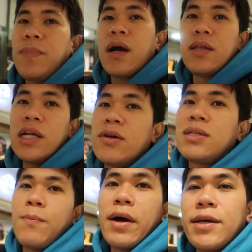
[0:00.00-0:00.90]
pag dito
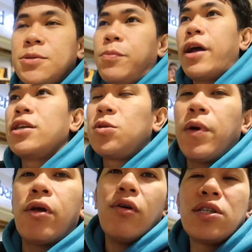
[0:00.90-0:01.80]
sa Paris, France.
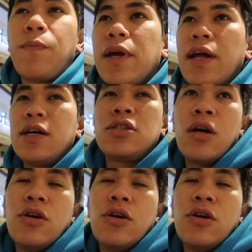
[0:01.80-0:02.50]
Pero ako sa Pinas,